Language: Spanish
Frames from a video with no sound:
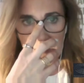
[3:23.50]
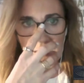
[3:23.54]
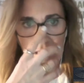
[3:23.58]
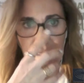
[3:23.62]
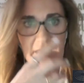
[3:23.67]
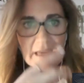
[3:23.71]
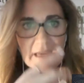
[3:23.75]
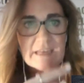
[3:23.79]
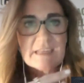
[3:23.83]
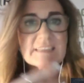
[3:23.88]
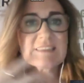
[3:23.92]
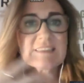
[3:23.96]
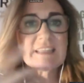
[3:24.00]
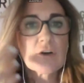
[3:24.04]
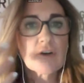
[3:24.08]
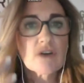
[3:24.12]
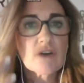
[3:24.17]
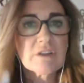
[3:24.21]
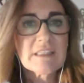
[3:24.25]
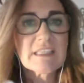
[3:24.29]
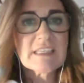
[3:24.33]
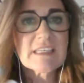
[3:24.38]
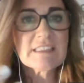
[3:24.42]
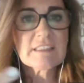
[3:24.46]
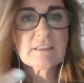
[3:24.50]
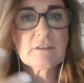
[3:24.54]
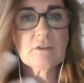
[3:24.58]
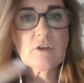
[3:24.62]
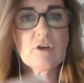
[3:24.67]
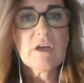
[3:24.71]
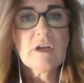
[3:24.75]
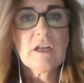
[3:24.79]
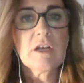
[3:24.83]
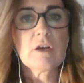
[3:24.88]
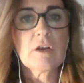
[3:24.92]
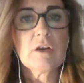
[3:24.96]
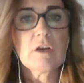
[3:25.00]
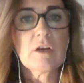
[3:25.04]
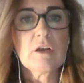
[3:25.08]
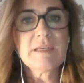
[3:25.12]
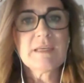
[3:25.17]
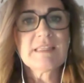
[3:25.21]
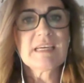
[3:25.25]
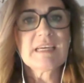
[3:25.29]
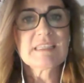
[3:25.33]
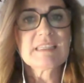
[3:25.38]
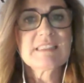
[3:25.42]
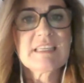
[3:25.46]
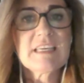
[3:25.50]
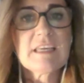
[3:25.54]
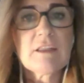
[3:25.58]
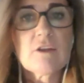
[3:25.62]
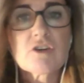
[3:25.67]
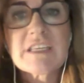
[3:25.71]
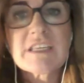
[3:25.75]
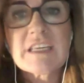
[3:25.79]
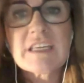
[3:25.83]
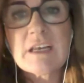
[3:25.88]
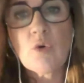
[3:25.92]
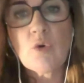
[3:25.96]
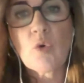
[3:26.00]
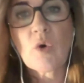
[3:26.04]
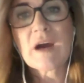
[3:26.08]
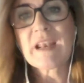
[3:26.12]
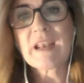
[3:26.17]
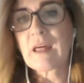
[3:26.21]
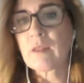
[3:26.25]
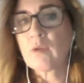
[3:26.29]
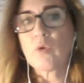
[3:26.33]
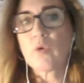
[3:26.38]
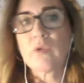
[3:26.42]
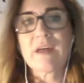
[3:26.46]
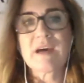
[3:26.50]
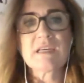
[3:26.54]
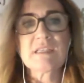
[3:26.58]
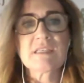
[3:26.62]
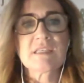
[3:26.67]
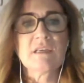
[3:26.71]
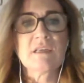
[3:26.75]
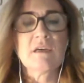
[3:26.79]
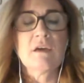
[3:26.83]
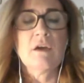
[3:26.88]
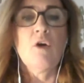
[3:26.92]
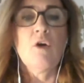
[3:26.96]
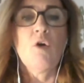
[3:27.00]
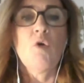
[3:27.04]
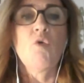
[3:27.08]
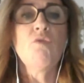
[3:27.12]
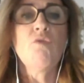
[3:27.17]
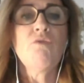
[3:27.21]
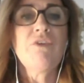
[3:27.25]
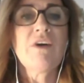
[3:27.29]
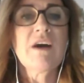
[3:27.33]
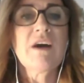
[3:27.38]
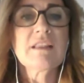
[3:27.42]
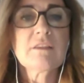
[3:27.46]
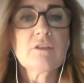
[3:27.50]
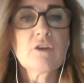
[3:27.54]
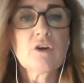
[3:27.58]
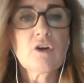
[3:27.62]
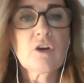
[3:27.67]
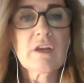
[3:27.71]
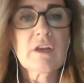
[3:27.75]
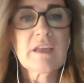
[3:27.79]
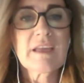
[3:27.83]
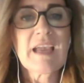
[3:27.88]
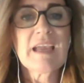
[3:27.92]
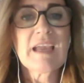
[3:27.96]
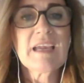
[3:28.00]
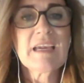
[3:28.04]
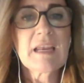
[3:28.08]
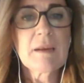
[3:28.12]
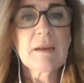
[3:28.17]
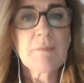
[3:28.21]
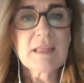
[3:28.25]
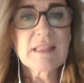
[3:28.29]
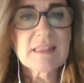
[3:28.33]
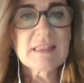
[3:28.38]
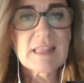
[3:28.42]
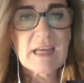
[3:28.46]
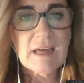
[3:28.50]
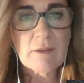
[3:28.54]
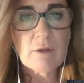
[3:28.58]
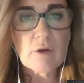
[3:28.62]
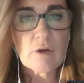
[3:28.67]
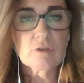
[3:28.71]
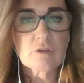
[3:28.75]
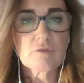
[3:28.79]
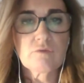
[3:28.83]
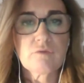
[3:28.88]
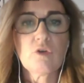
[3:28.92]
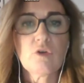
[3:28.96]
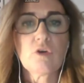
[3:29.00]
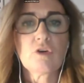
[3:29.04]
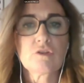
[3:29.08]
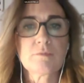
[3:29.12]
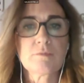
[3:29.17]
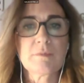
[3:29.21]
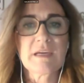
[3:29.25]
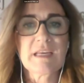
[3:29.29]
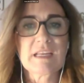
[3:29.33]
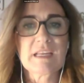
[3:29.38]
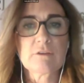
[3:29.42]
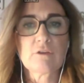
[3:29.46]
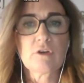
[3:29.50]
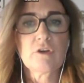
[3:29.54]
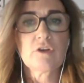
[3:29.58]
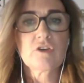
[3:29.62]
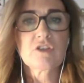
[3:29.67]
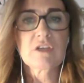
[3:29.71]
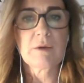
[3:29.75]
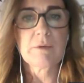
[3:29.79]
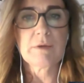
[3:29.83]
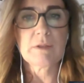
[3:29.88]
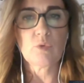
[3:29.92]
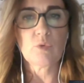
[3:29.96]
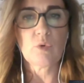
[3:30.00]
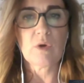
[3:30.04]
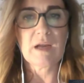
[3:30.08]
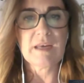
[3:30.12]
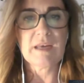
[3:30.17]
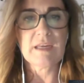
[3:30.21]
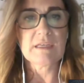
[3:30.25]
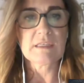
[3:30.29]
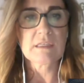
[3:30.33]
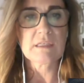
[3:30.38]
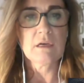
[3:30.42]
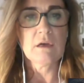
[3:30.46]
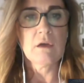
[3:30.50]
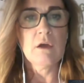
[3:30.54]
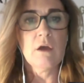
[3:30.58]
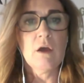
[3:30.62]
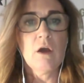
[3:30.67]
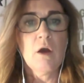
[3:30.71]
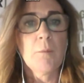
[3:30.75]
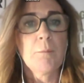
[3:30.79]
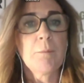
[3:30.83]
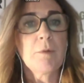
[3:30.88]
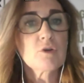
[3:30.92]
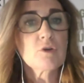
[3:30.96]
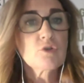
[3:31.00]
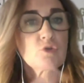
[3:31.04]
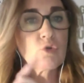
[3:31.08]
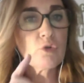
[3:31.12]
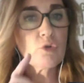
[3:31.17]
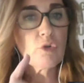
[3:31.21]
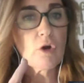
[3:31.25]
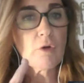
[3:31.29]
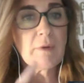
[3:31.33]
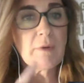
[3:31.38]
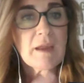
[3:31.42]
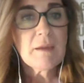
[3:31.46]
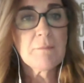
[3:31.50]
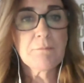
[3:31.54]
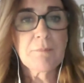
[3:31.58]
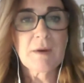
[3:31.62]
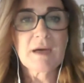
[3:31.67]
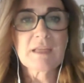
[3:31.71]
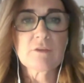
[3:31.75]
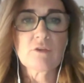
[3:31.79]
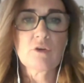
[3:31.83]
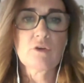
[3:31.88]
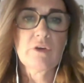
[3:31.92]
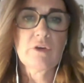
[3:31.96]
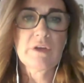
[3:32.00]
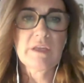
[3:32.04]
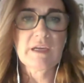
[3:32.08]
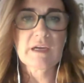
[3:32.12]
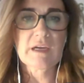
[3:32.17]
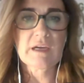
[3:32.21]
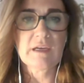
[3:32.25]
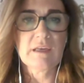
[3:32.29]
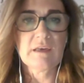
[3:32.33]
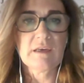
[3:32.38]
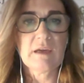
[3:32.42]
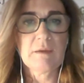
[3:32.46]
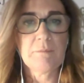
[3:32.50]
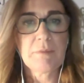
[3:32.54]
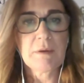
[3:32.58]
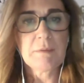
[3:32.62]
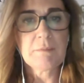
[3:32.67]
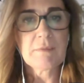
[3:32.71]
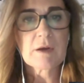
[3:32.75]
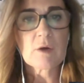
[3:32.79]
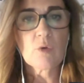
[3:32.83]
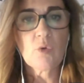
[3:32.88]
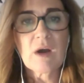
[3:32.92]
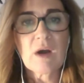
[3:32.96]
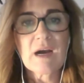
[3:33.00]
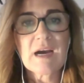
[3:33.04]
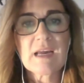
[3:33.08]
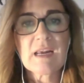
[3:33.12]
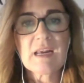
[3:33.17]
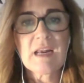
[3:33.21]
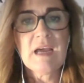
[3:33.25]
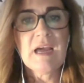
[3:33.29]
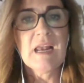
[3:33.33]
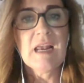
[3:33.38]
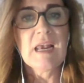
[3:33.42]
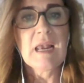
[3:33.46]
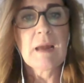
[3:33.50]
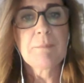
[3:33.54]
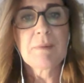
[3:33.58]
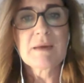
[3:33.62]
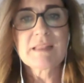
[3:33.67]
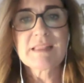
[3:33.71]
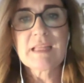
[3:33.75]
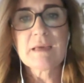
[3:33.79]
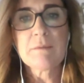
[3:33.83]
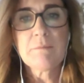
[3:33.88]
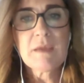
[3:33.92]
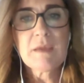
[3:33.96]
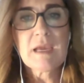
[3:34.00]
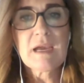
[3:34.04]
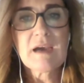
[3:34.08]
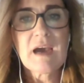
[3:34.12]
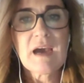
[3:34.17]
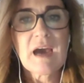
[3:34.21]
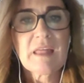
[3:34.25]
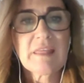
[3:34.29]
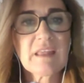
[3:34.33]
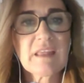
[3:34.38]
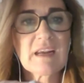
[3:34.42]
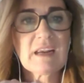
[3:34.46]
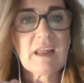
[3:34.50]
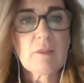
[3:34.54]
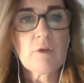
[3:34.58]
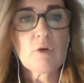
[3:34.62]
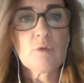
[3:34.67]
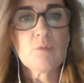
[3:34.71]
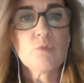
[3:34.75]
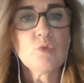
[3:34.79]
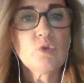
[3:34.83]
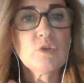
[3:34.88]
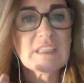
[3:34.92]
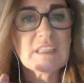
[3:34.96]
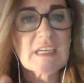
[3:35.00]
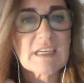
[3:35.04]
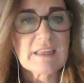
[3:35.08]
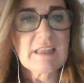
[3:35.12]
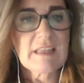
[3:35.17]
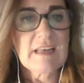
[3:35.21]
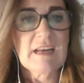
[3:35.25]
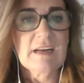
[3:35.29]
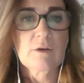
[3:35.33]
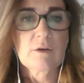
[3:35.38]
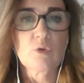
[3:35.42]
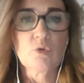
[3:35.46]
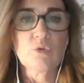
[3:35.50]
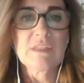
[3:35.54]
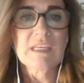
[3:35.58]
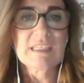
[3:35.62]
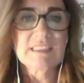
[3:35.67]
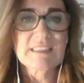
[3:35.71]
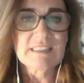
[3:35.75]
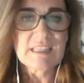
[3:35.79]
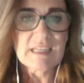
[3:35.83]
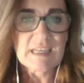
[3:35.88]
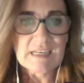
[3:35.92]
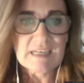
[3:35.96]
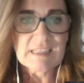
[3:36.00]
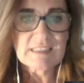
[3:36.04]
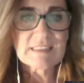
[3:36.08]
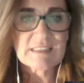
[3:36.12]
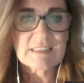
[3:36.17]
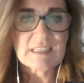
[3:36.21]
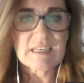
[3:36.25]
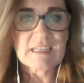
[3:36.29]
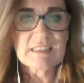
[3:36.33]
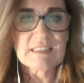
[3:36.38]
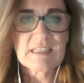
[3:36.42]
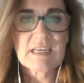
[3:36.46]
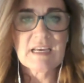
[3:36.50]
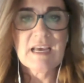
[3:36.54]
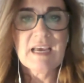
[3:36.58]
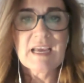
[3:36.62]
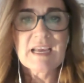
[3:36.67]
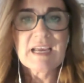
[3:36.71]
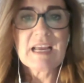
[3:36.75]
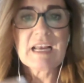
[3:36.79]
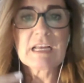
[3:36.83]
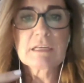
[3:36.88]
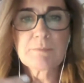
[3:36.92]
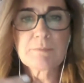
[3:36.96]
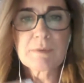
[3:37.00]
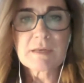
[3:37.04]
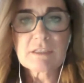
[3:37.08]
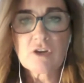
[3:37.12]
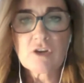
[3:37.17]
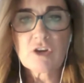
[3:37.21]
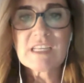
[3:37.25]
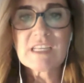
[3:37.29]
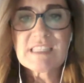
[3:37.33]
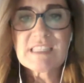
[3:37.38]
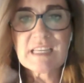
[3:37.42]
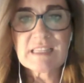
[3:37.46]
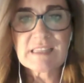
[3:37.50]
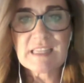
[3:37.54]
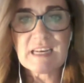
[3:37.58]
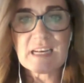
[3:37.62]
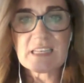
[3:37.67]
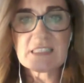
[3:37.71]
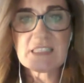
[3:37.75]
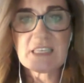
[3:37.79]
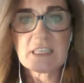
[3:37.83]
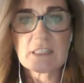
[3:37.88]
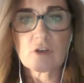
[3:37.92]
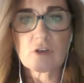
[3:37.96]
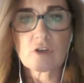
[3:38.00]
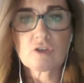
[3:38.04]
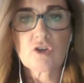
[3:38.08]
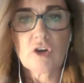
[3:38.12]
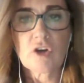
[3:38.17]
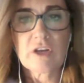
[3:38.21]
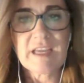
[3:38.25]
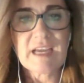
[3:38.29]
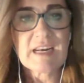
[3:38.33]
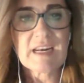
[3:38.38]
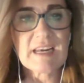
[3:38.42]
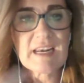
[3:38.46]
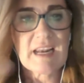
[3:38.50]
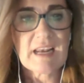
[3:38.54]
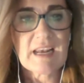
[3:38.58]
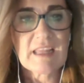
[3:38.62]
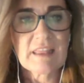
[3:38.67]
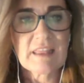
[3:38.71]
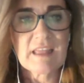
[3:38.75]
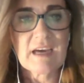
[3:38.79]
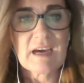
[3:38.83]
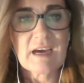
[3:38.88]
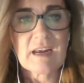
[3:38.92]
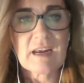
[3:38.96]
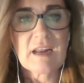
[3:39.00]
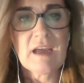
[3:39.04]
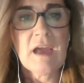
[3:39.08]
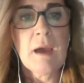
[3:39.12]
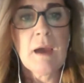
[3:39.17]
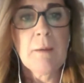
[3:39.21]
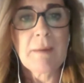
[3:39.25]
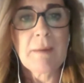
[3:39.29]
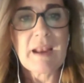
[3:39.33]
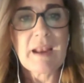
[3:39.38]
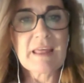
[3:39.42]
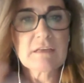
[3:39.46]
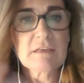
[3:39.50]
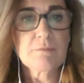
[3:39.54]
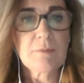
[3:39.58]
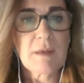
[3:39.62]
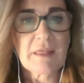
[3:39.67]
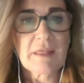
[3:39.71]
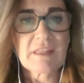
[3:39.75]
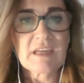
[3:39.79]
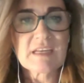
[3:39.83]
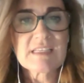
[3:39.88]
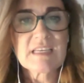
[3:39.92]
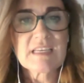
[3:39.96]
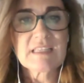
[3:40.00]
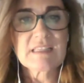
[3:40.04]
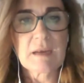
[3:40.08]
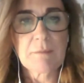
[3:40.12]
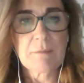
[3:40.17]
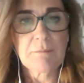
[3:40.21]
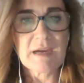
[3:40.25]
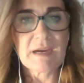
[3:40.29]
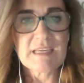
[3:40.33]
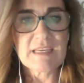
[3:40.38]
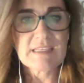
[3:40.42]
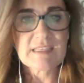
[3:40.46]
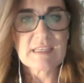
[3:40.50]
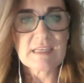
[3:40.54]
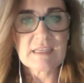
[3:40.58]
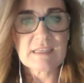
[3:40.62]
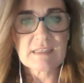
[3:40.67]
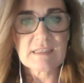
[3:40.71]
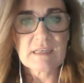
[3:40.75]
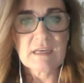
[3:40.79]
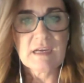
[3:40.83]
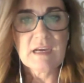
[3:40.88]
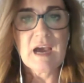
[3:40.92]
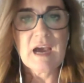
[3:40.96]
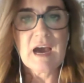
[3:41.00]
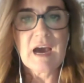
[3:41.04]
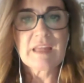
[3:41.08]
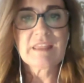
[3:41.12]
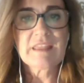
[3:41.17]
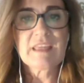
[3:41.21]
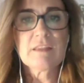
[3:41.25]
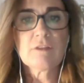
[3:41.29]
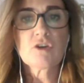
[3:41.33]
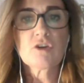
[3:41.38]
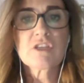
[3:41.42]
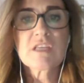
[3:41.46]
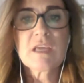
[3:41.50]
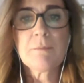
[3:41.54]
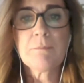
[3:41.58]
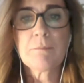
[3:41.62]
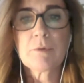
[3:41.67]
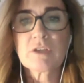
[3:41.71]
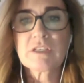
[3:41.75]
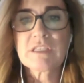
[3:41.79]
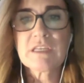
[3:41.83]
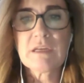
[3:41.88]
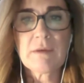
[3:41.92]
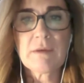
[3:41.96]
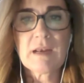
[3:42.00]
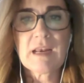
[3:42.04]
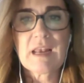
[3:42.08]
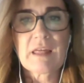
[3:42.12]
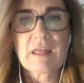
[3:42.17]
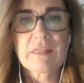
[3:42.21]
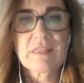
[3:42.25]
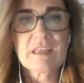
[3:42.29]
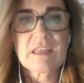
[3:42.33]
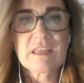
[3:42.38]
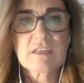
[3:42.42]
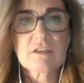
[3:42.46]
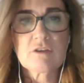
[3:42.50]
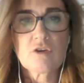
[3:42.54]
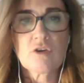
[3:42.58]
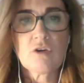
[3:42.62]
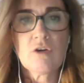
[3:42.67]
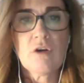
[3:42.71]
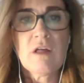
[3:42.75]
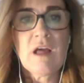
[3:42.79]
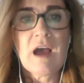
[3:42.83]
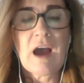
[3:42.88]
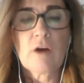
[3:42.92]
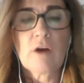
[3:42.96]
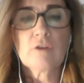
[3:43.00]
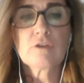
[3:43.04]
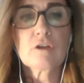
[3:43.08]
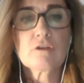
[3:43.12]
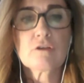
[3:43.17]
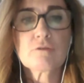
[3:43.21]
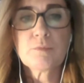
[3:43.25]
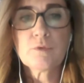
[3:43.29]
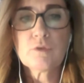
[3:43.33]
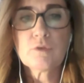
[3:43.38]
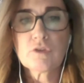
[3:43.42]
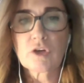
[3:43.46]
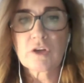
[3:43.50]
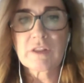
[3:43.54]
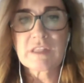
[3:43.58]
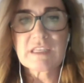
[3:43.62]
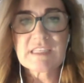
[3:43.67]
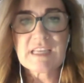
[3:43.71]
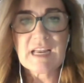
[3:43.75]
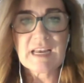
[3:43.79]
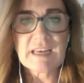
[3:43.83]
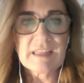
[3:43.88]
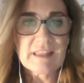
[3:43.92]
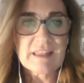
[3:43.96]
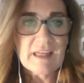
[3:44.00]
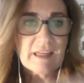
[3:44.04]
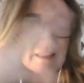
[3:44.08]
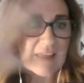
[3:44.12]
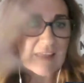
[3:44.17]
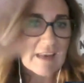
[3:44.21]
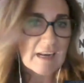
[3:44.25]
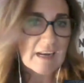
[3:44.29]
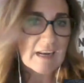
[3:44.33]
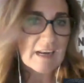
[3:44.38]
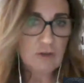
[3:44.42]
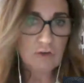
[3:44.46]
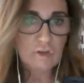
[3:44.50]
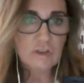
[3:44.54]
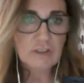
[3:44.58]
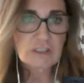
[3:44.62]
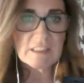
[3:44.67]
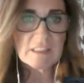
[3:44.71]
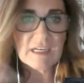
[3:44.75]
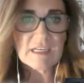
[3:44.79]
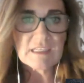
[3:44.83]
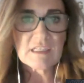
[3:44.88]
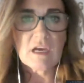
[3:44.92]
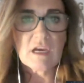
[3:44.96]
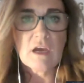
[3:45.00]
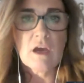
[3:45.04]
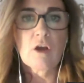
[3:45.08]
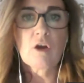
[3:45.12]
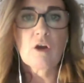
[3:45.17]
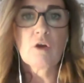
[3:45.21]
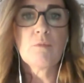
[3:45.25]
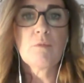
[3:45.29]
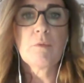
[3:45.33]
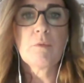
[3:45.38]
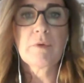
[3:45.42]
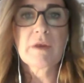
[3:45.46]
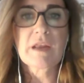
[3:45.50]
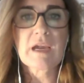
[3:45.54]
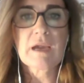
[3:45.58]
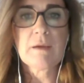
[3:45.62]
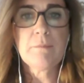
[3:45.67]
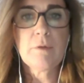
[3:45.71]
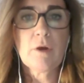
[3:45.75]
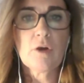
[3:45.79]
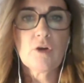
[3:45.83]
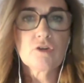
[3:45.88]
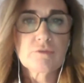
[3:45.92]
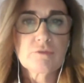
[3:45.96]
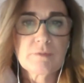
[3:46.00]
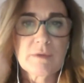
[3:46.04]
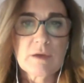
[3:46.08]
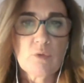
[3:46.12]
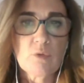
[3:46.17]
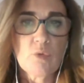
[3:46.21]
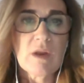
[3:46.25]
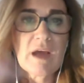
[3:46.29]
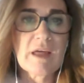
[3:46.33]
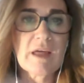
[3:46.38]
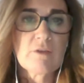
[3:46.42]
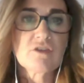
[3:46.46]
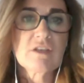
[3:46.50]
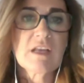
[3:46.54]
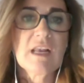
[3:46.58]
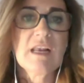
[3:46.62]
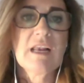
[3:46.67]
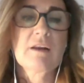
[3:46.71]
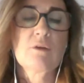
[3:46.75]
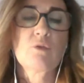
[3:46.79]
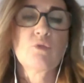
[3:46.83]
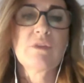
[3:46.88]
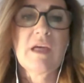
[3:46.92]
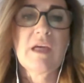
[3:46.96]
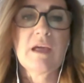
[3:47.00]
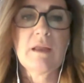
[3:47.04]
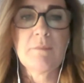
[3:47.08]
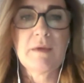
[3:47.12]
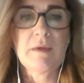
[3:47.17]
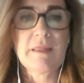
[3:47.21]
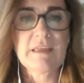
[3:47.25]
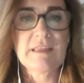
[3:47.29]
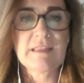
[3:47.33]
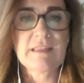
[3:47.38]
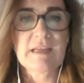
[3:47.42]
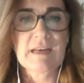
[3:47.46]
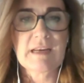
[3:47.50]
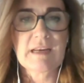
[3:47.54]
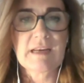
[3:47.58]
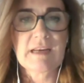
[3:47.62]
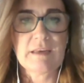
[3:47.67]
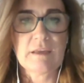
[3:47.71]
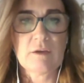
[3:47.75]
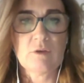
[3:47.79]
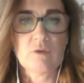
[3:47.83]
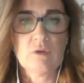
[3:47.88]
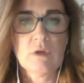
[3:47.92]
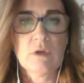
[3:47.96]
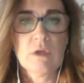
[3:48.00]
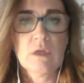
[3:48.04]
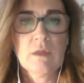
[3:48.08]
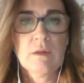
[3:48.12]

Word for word: En este contexto, el COVID ha sido, sin lugar a dudas, un factor que ha incrementado los flujos migratorios habituales por su doble impacto en origen. En primer lugar, la pandemia ha cerrado muchas de las rutas terrestres que las personas en tránsito solían realizar para desplazarse entre países, haciéndose imposible el acceso a otros puntos de salida de las costas, como por ejemplo los vinculados a la ruta del Mediterráneo